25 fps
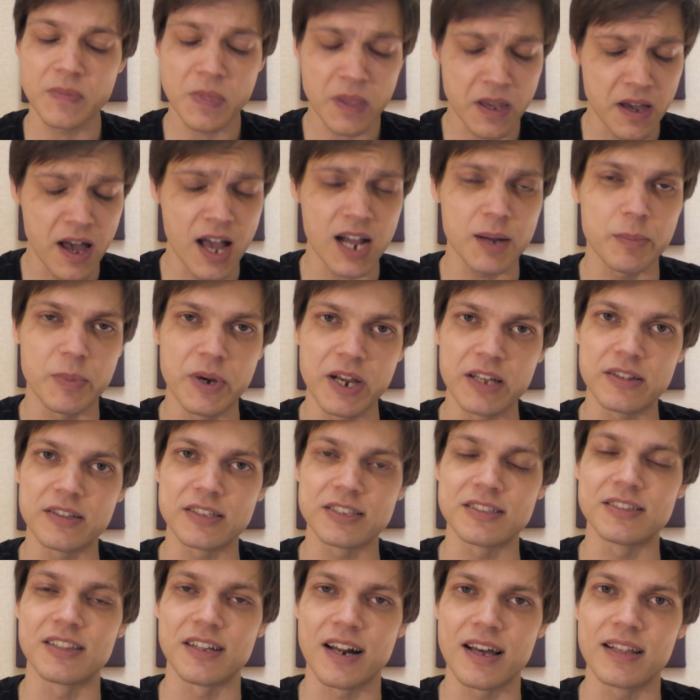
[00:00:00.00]
Как бы
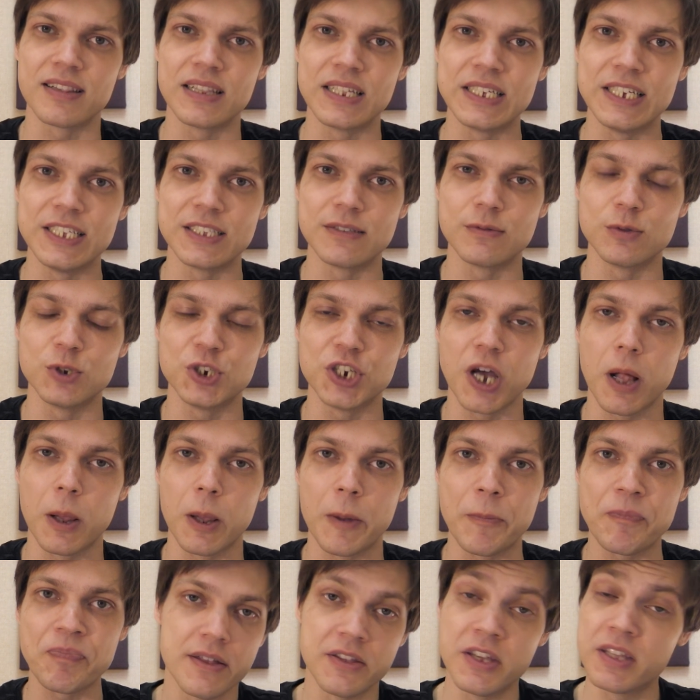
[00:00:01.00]
это странно ни
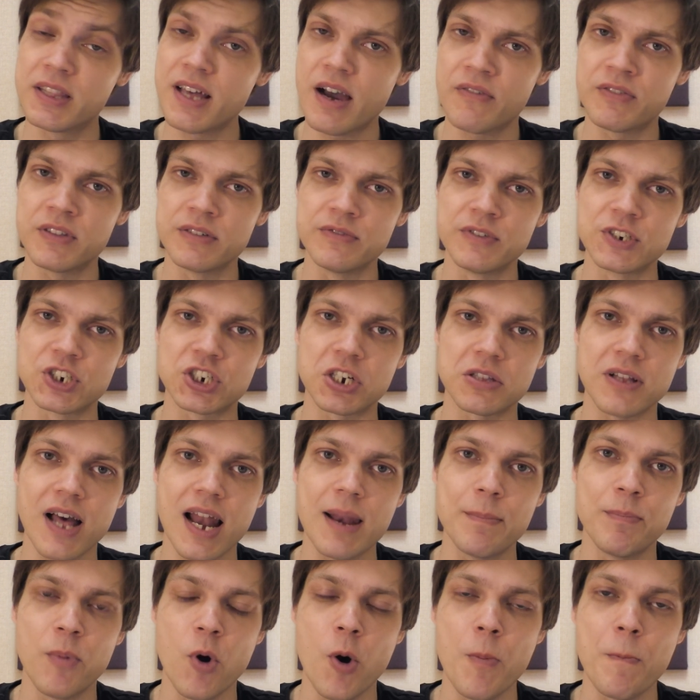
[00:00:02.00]
звучало. Недавно вышел
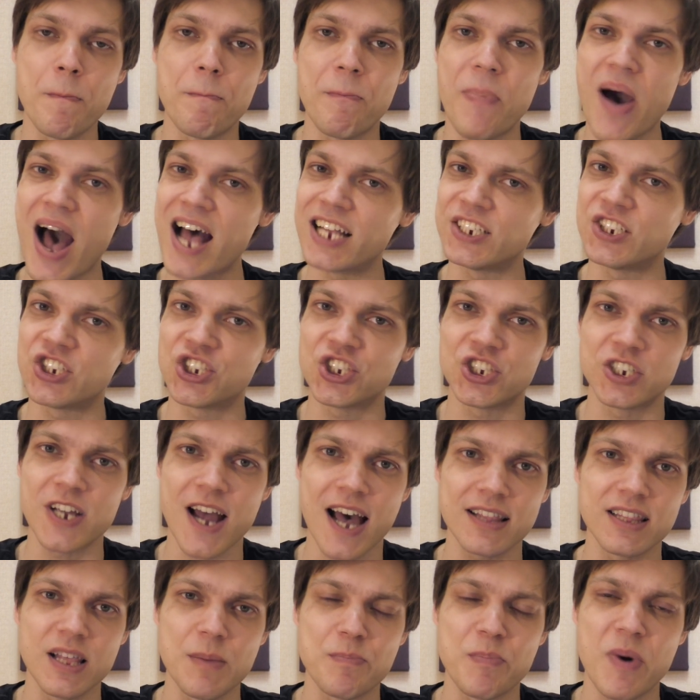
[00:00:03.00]
альбом
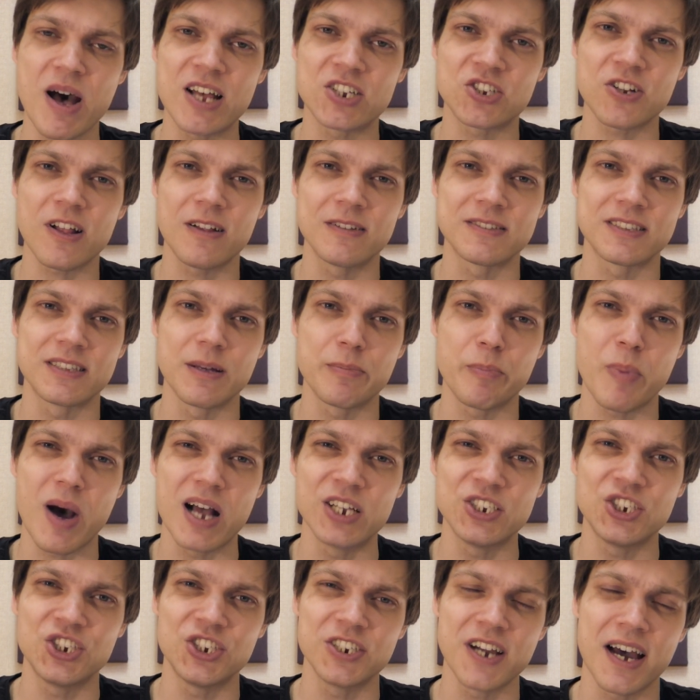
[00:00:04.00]
«Пощады, пожалуйста,
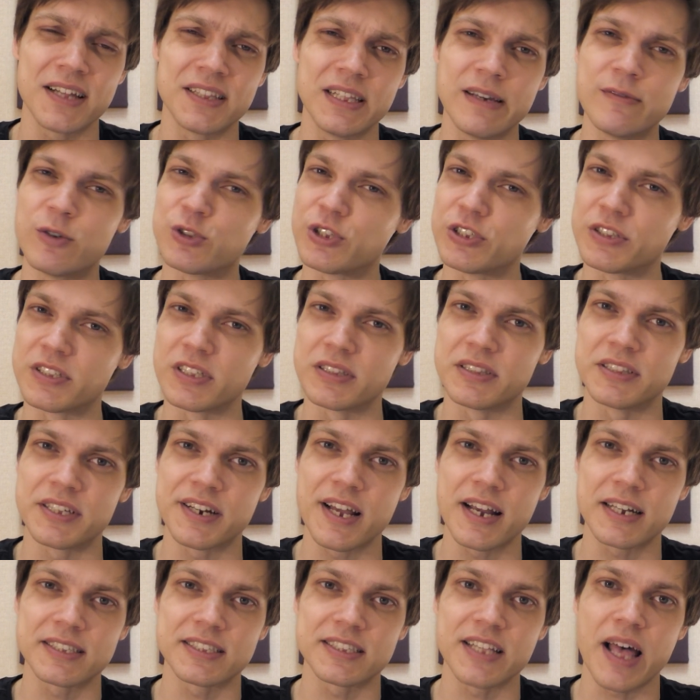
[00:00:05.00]
пощады». Вот этот
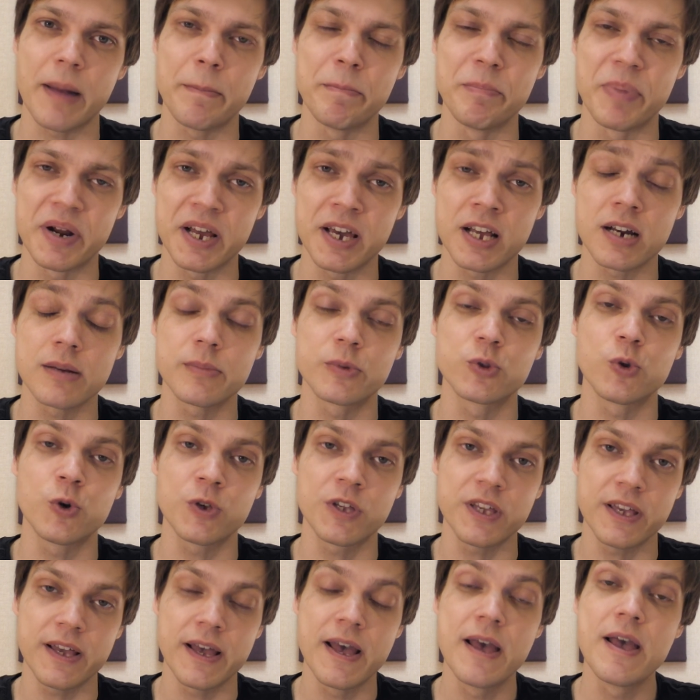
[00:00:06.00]
трек с Амбрера
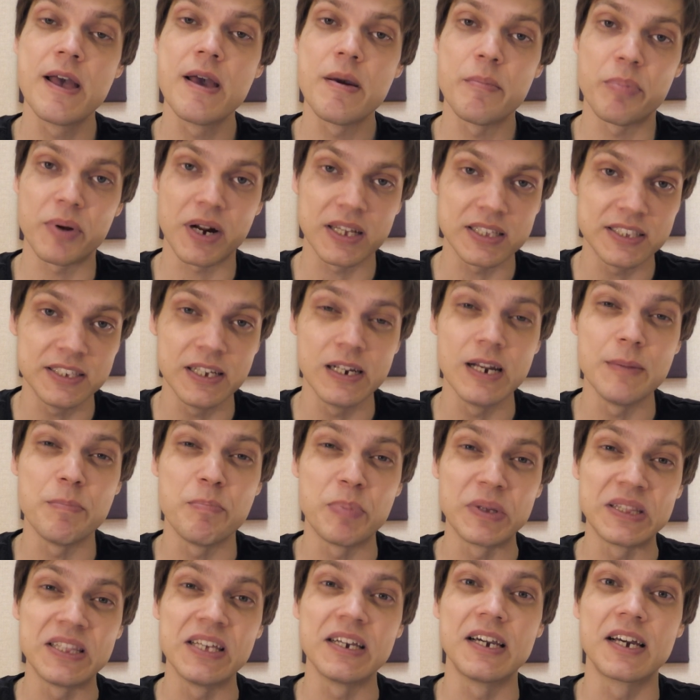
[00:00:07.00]
многие просили
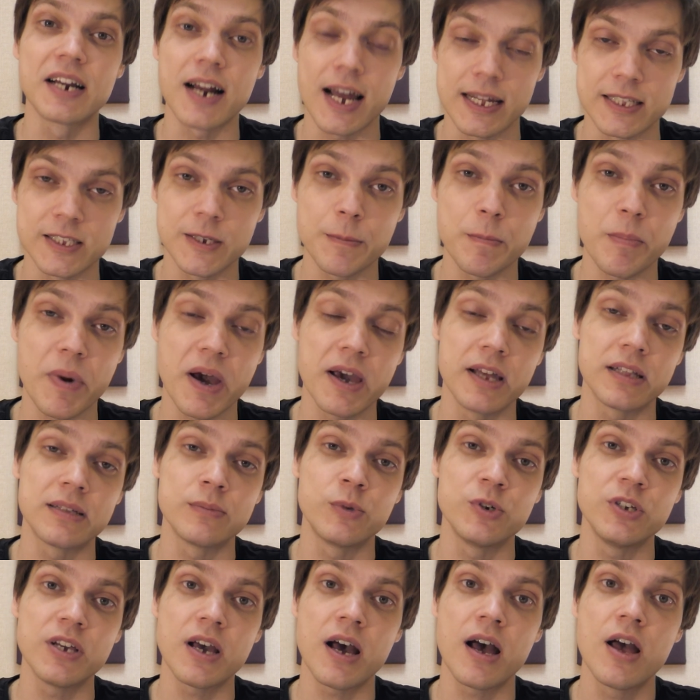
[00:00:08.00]
подыграть,
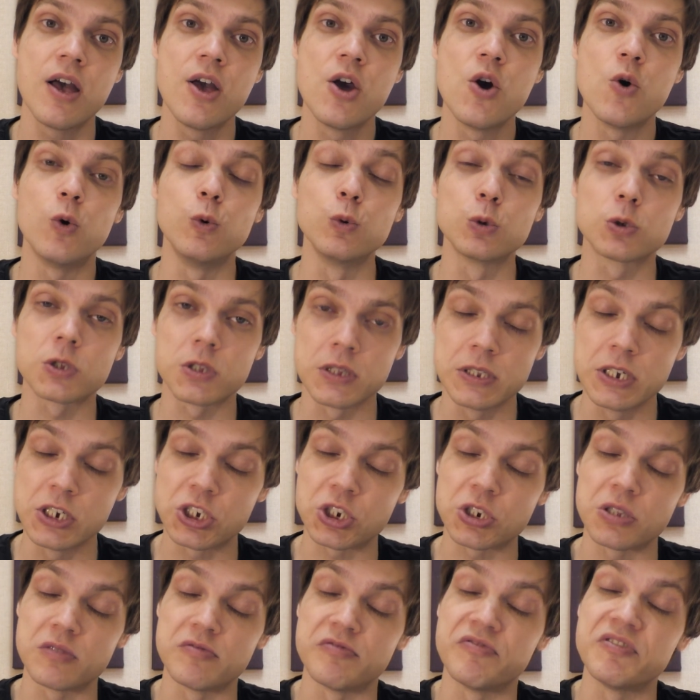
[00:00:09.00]
поэтому я
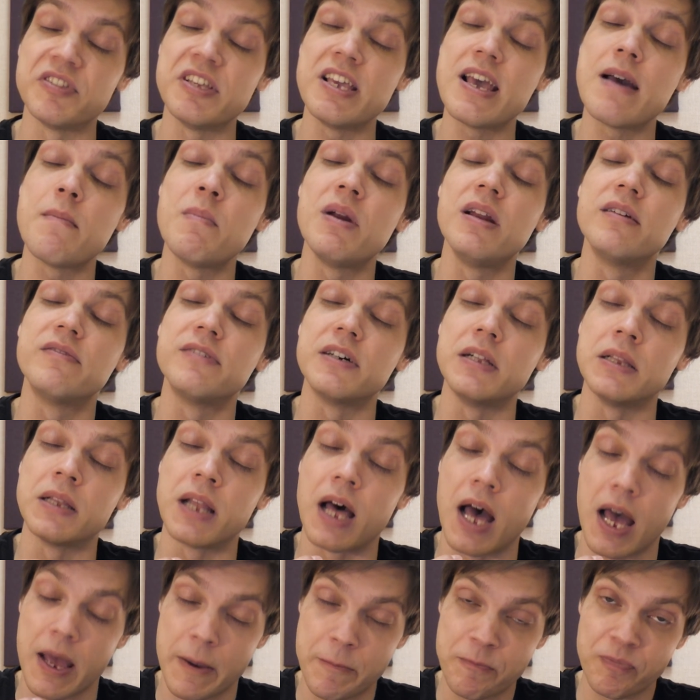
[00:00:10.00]
услышал, внемливал
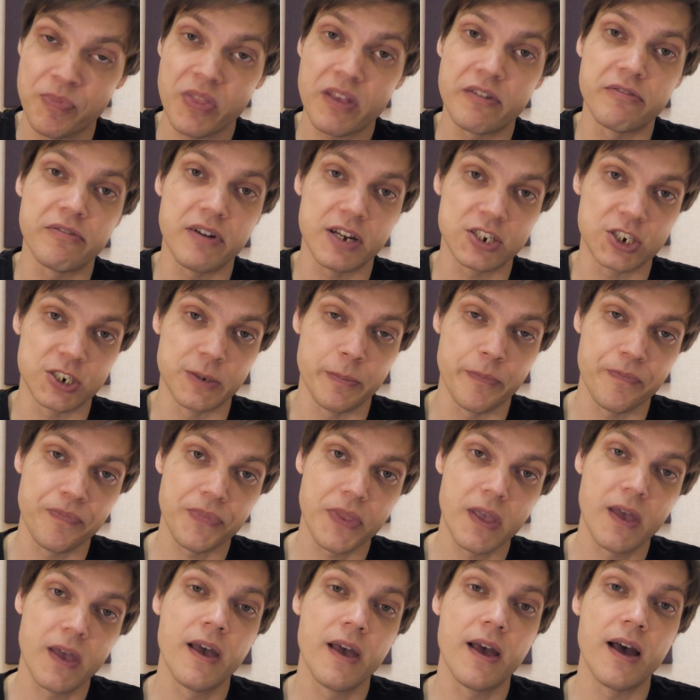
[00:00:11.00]
на вашем
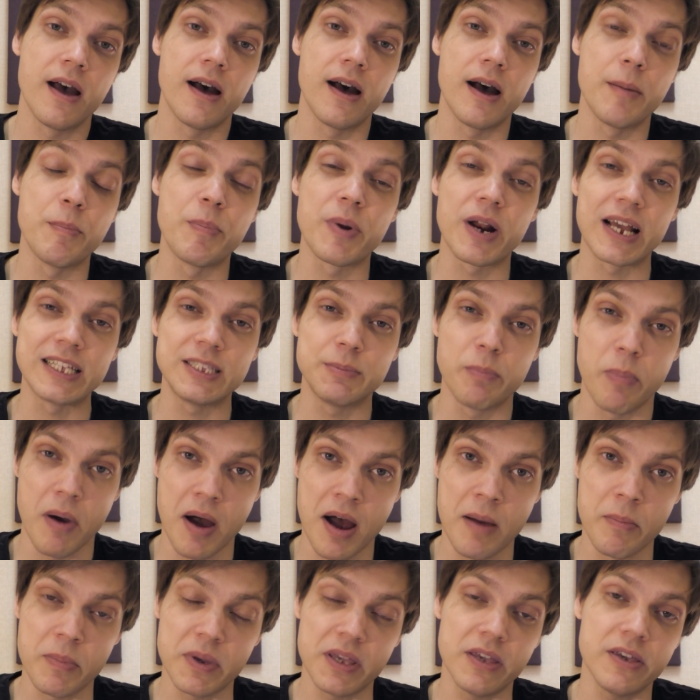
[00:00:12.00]
а,
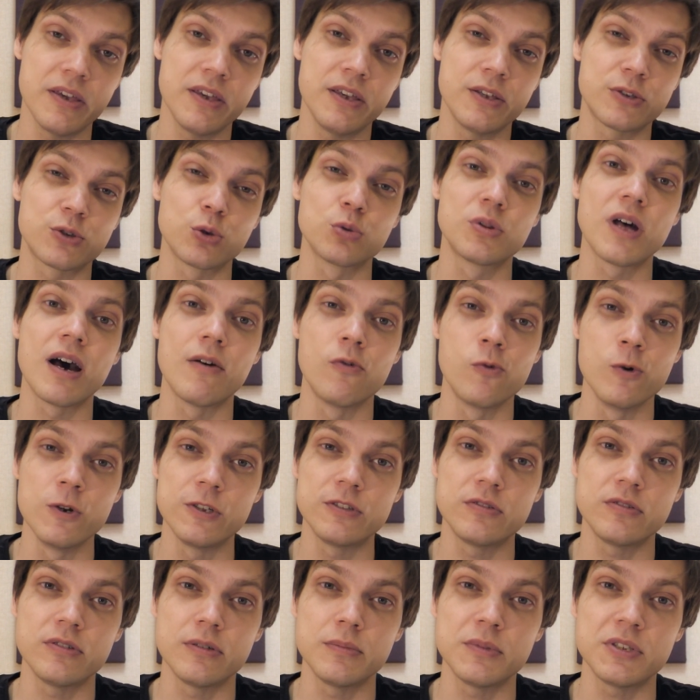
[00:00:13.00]
просьбам и с
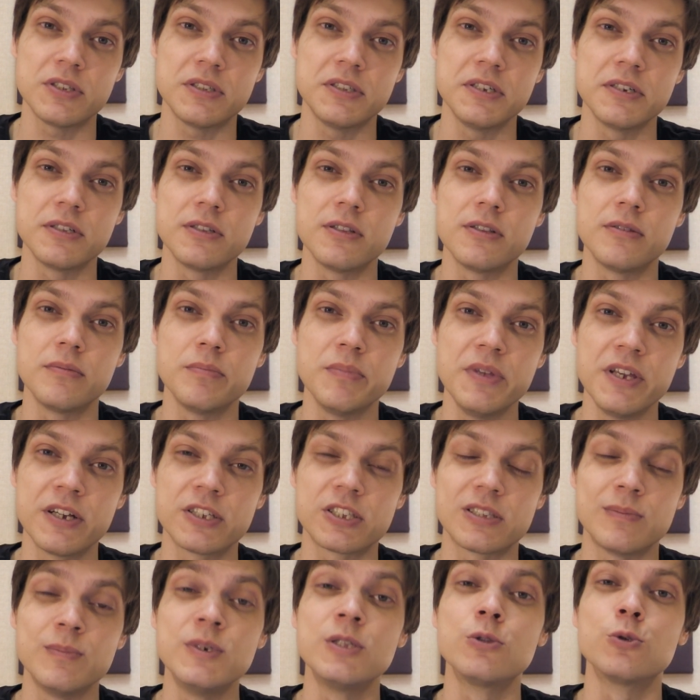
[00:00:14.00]
удовольствием сделал
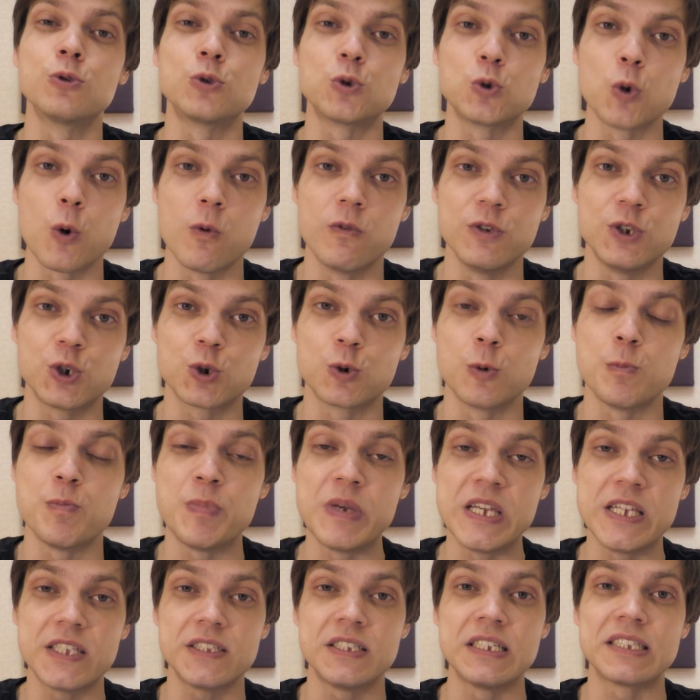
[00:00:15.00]
микс-минусовочку
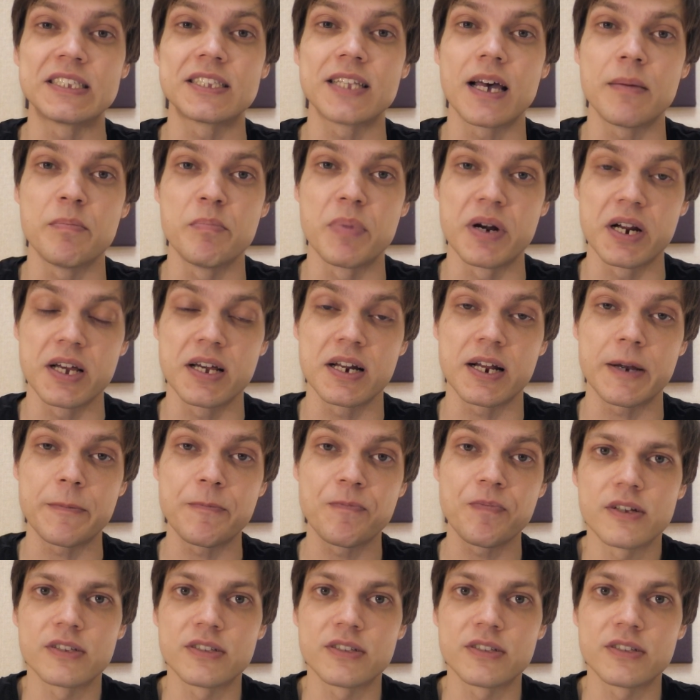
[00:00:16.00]
песни Самбрера.